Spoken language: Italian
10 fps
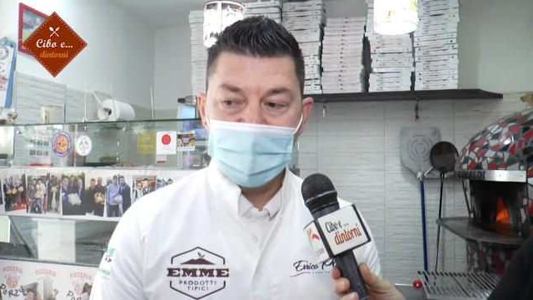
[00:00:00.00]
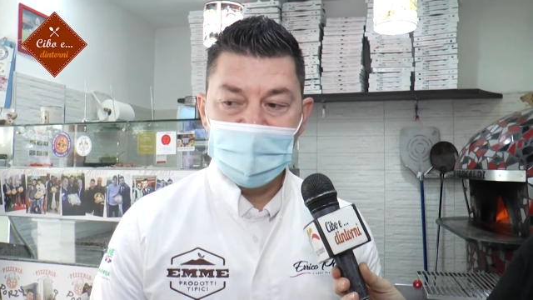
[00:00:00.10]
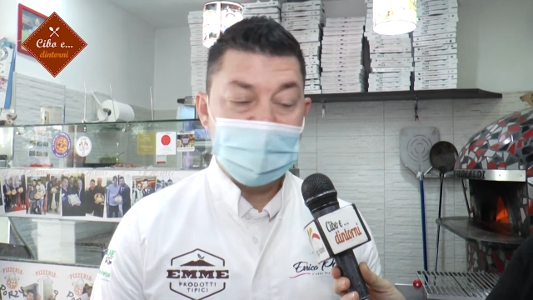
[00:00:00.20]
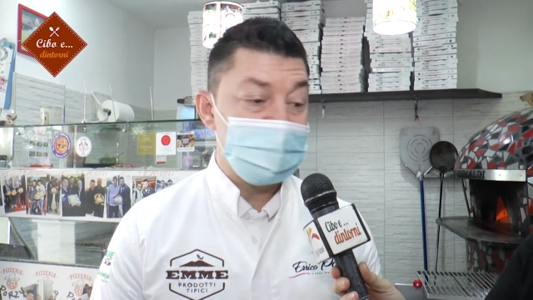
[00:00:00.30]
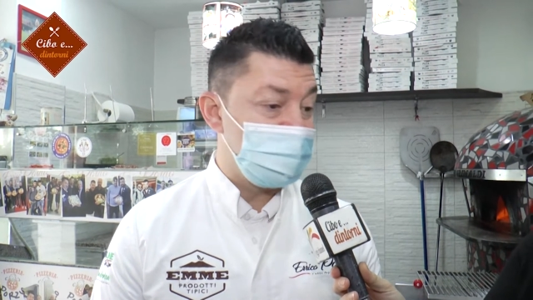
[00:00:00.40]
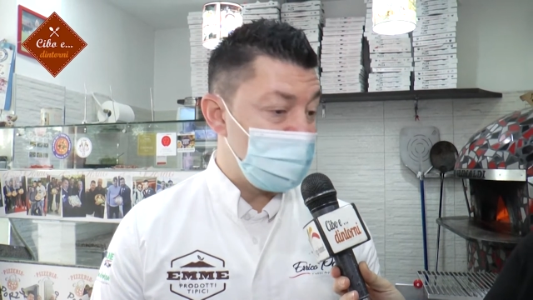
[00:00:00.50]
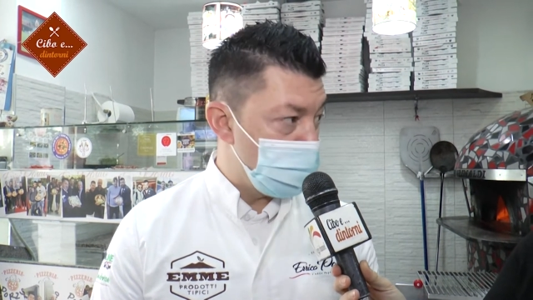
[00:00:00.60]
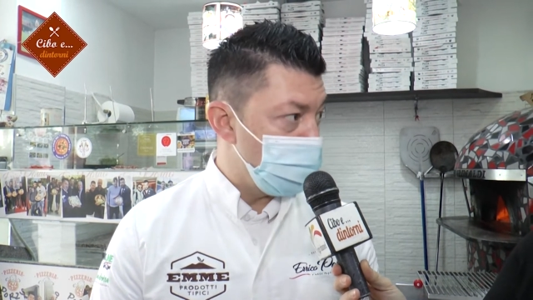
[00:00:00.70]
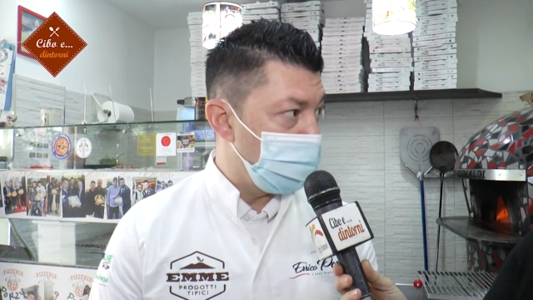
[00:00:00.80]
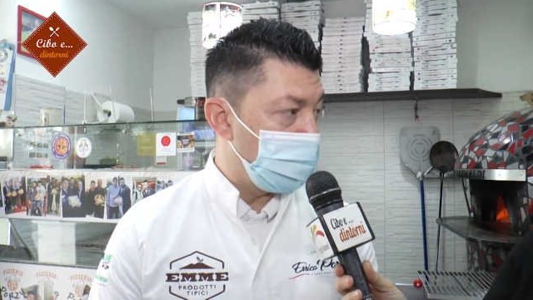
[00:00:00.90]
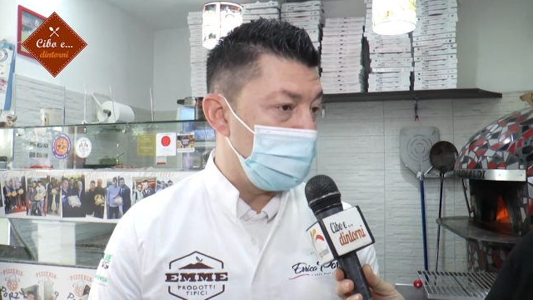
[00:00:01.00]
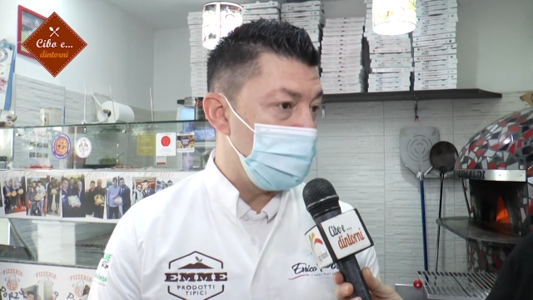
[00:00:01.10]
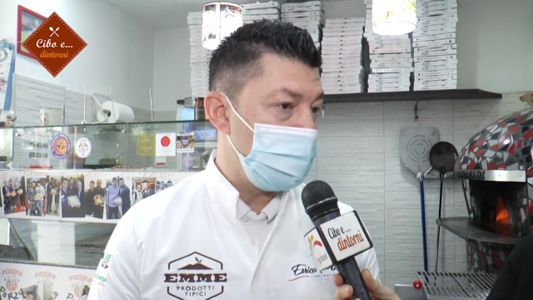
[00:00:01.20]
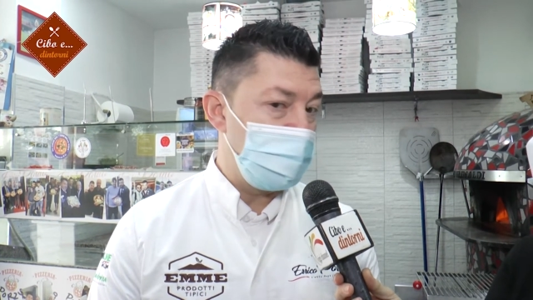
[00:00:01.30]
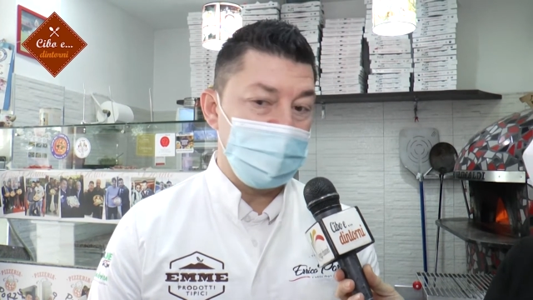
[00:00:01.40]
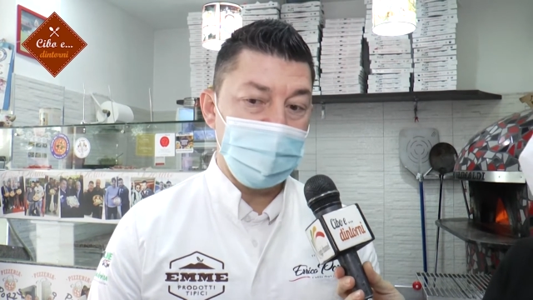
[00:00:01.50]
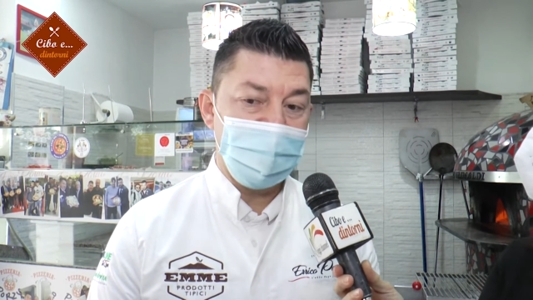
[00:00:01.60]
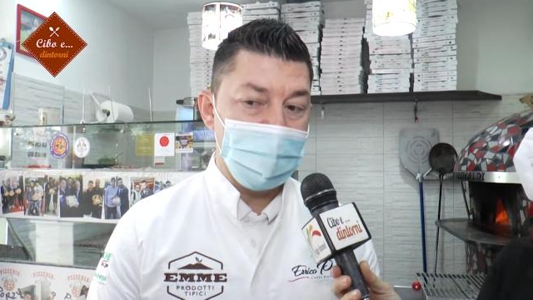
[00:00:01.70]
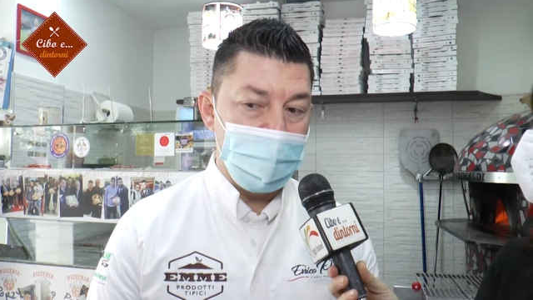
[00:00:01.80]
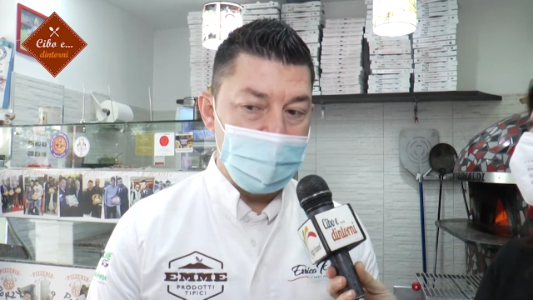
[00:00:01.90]
il secondo dopo quello di via
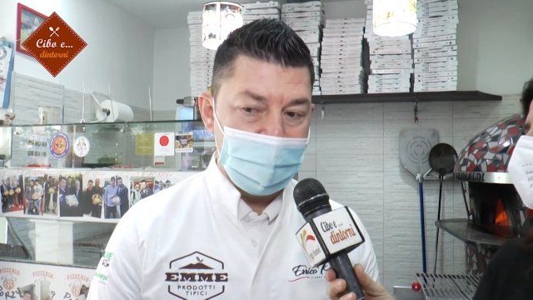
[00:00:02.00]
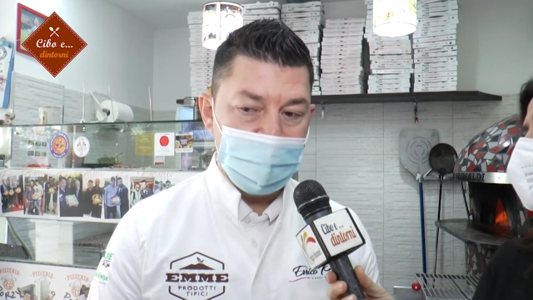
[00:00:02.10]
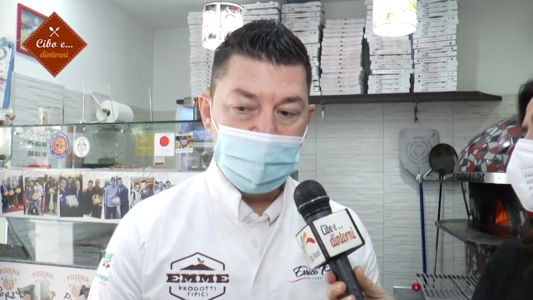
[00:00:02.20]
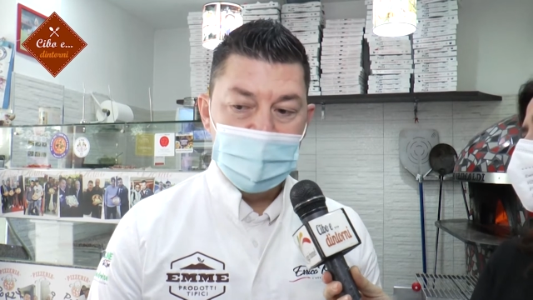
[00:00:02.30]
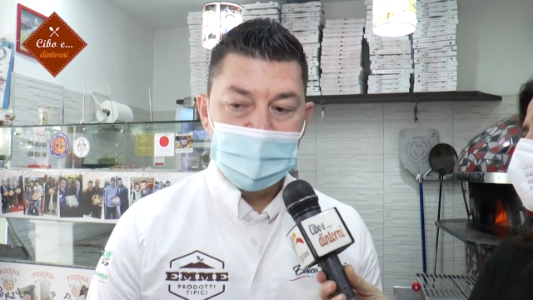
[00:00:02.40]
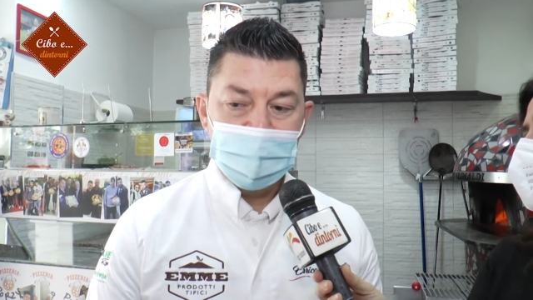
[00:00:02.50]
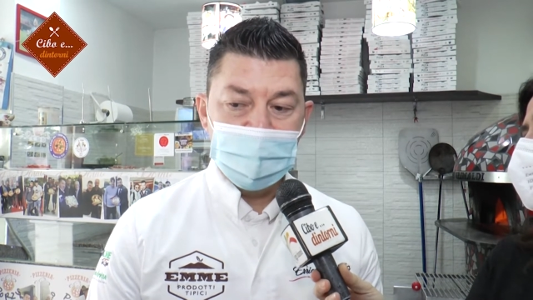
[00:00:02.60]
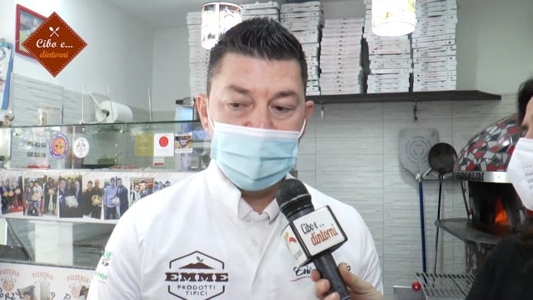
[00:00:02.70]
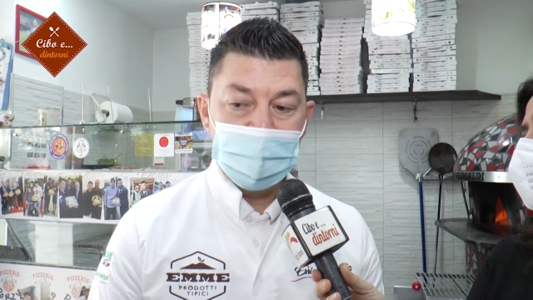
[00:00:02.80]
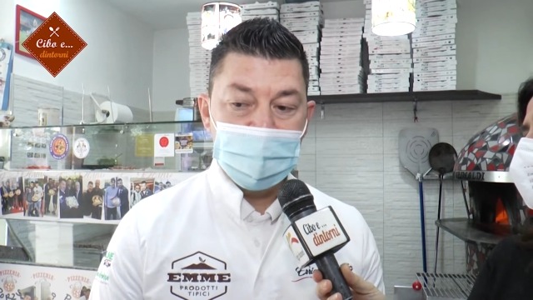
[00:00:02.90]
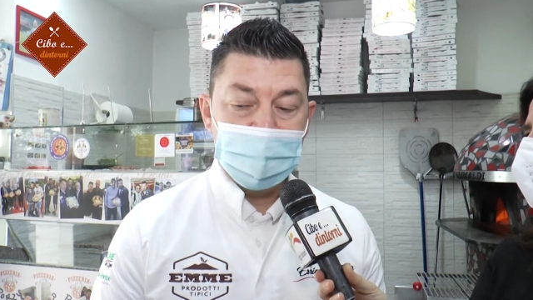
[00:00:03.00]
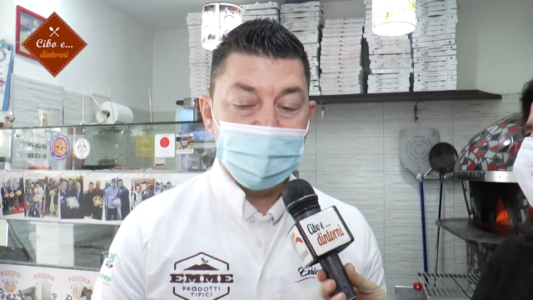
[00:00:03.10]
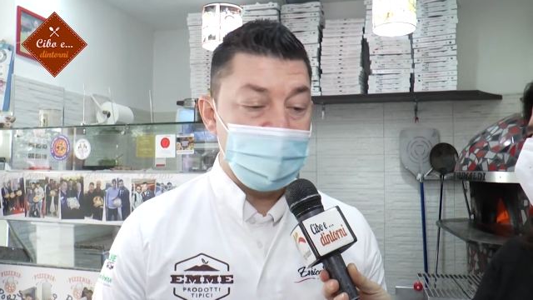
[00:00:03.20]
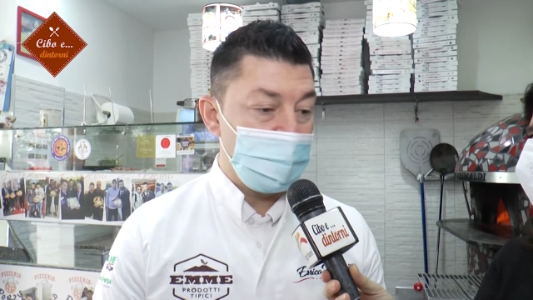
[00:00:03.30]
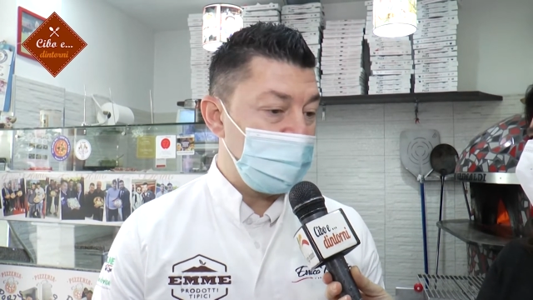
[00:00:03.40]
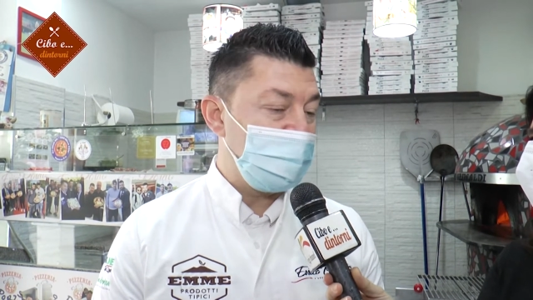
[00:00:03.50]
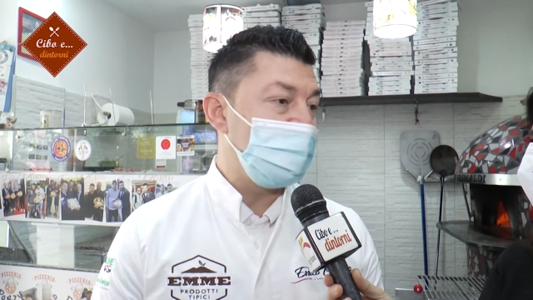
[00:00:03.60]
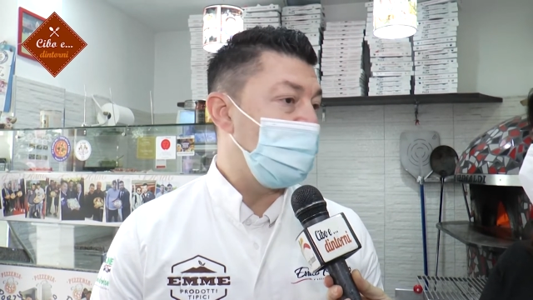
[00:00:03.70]
Pomeo, eh, riguardante